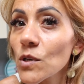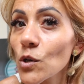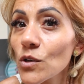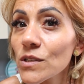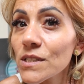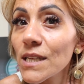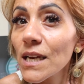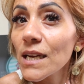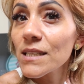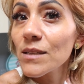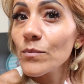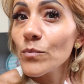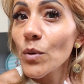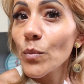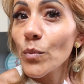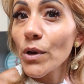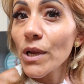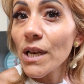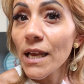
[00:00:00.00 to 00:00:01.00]
gösterdim
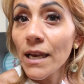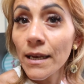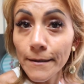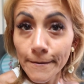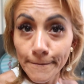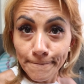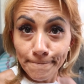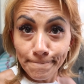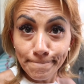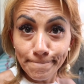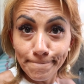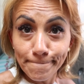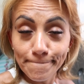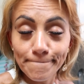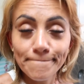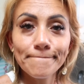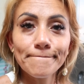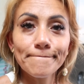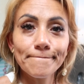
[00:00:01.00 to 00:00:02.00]
mi böyle?
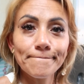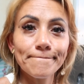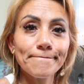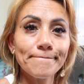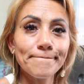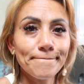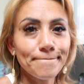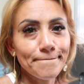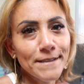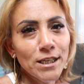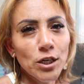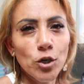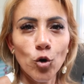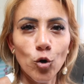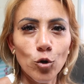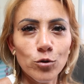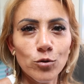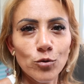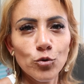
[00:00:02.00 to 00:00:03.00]
iyi
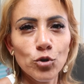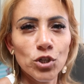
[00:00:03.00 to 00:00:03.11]
oldu.